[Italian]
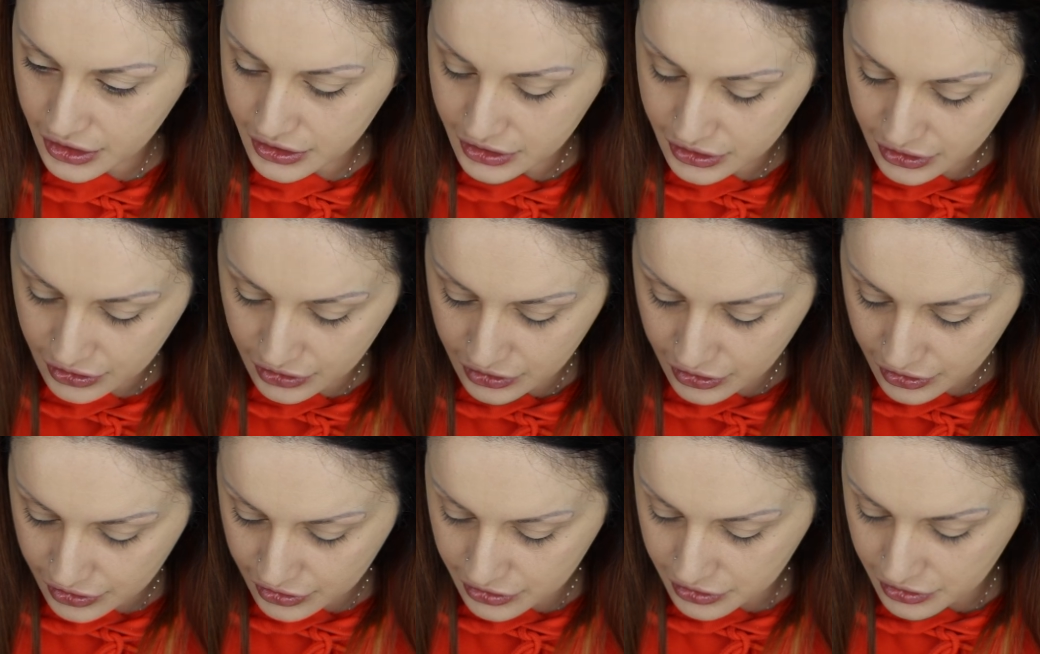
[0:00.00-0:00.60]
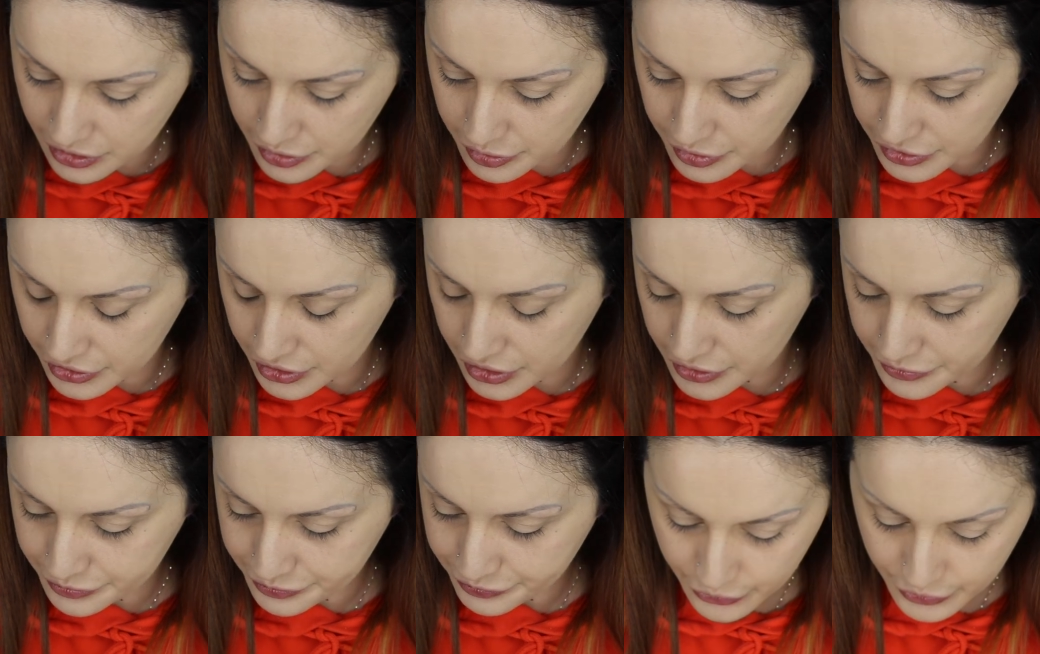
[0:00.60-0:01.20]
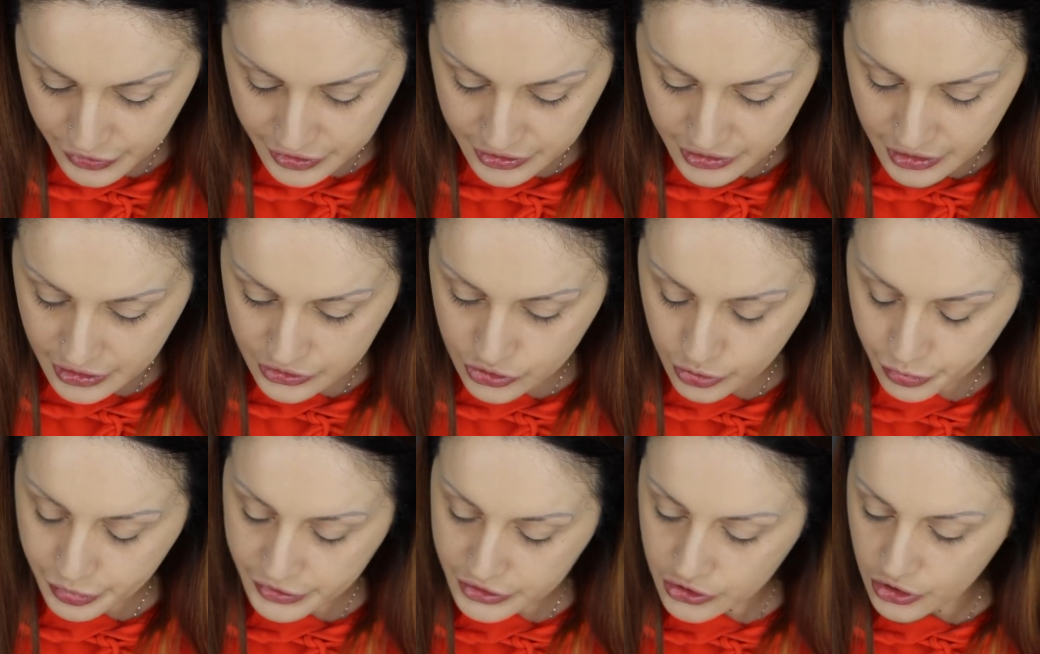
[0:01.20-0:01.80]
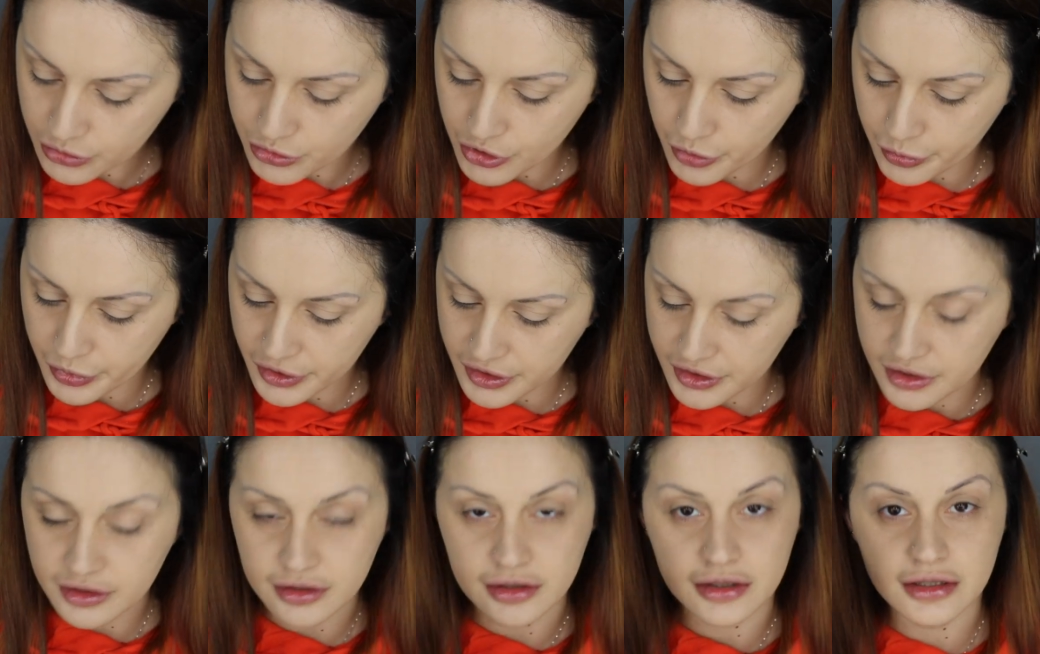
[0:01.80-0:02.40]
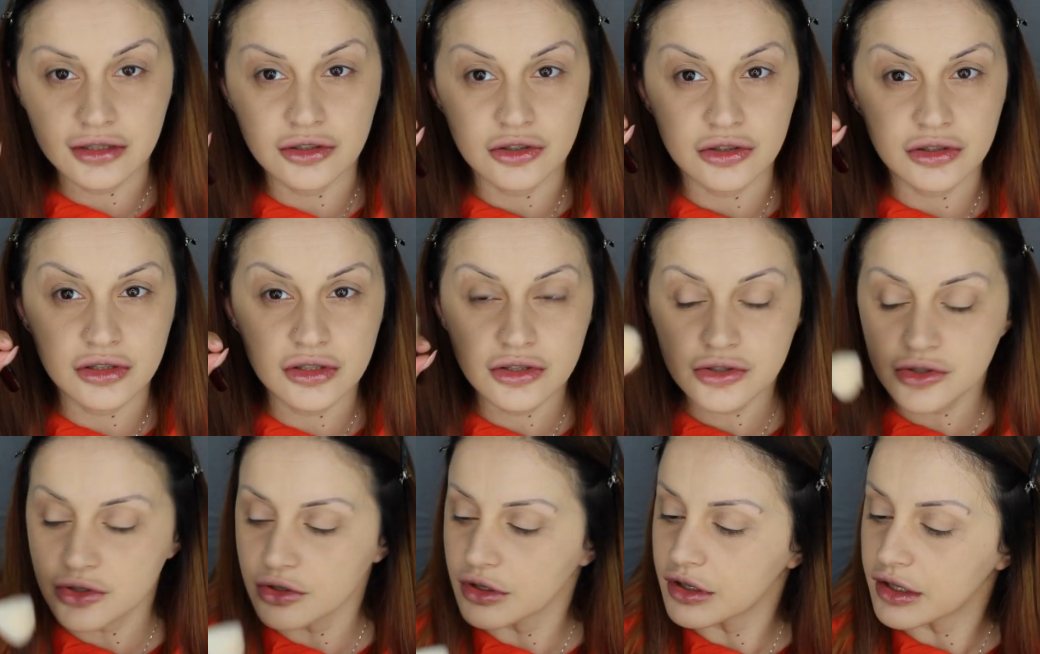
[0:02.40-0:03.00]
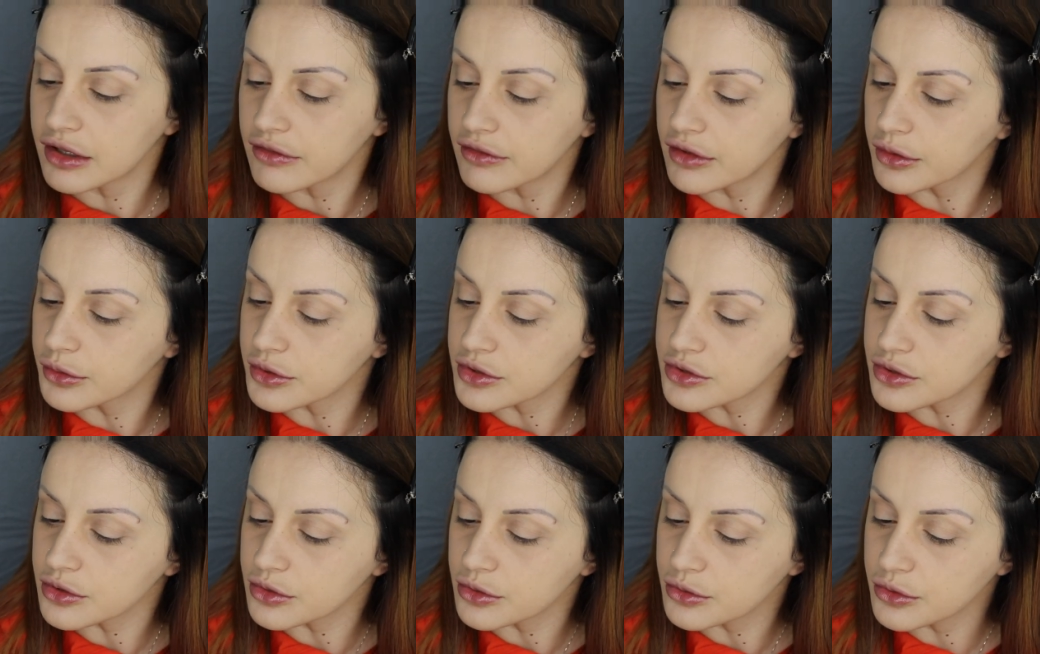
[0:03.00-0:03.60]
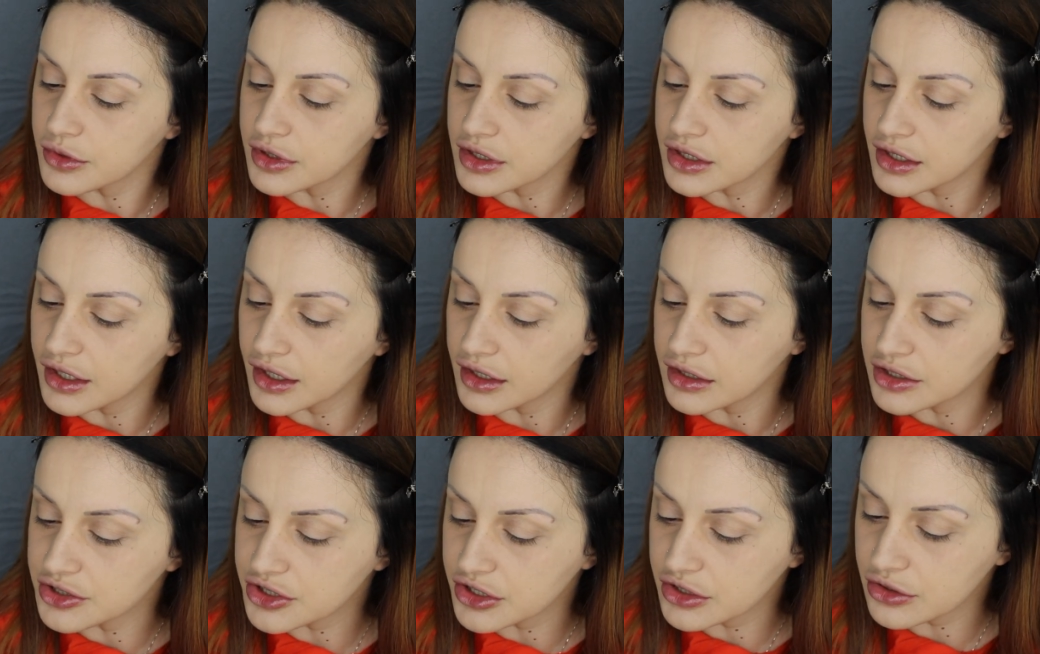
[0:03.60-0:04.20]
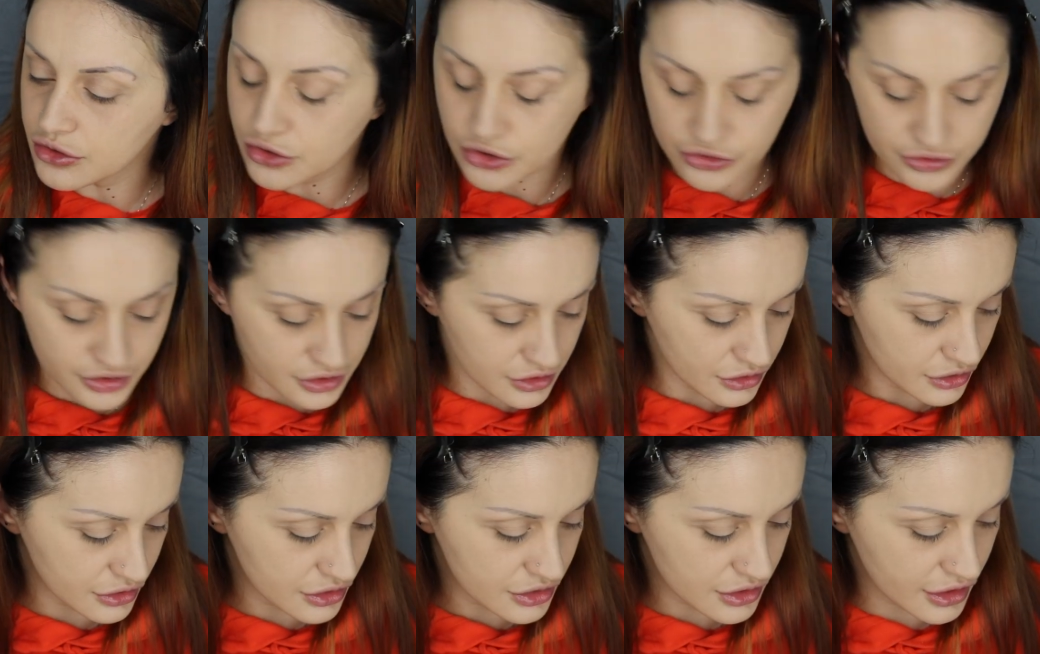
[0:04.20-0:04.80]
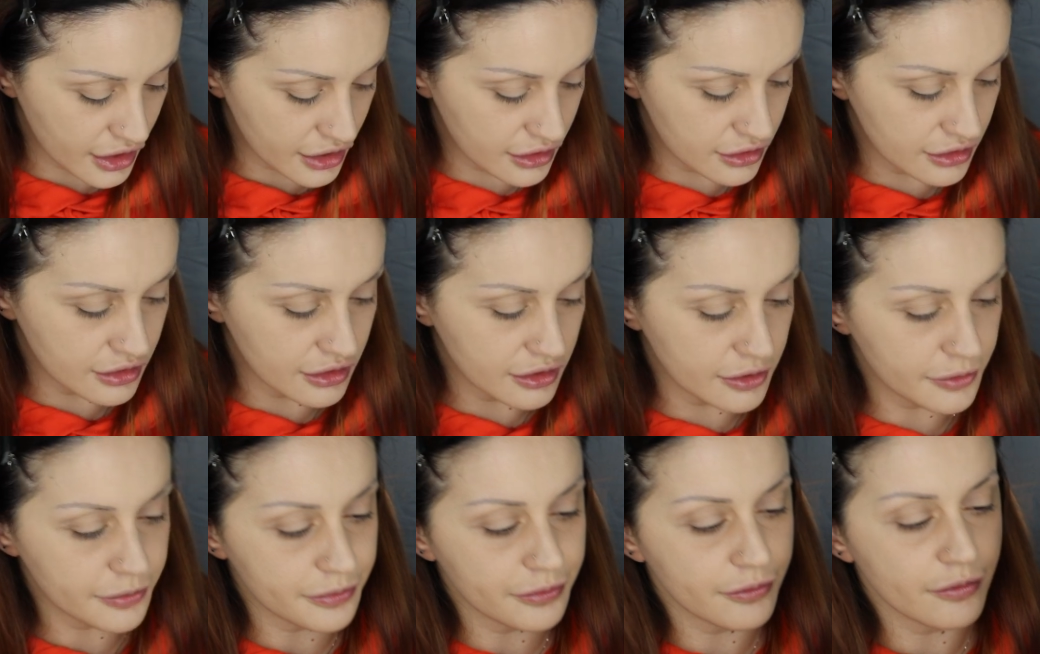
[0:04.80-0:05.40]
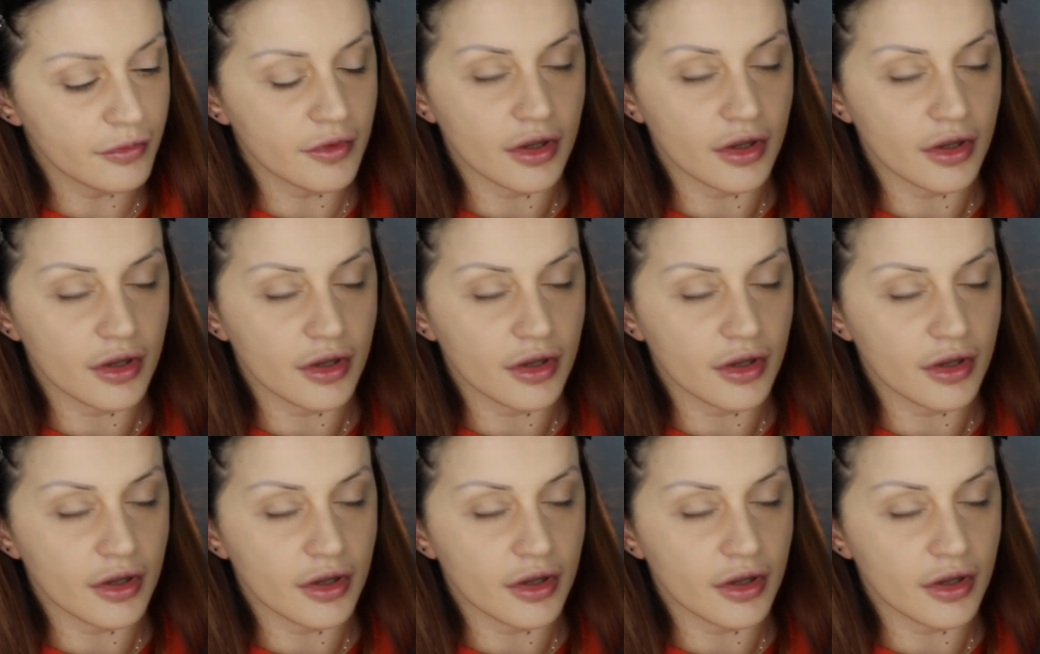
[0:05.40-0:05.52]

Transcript: incredibile quindi adesso prendo il mio pennellino di Zoeva questo qui è il 127